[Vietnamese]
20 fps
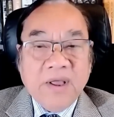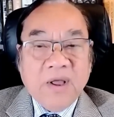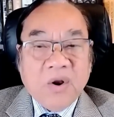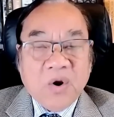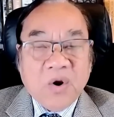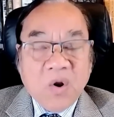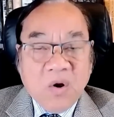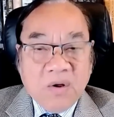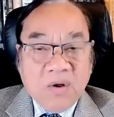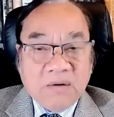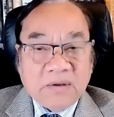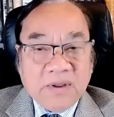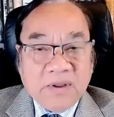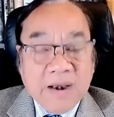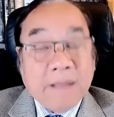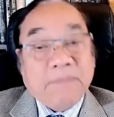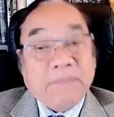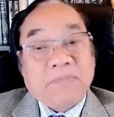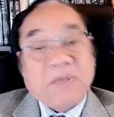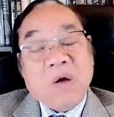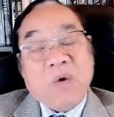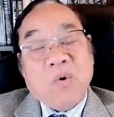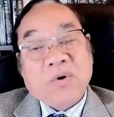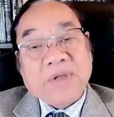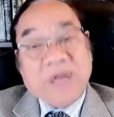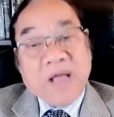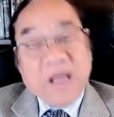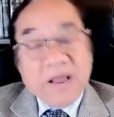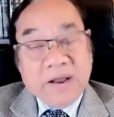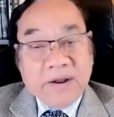nó cái đập
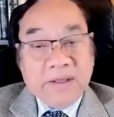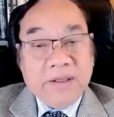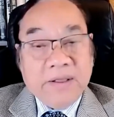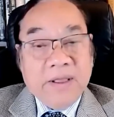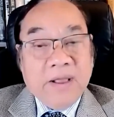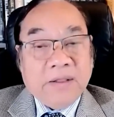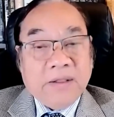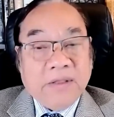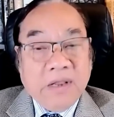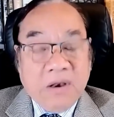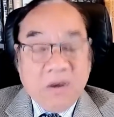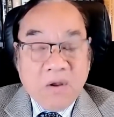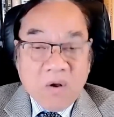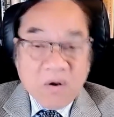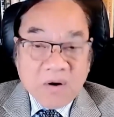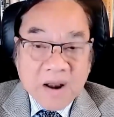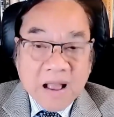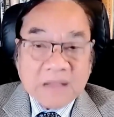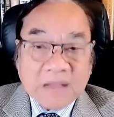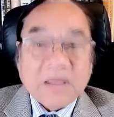Kahoka đó thì nó đã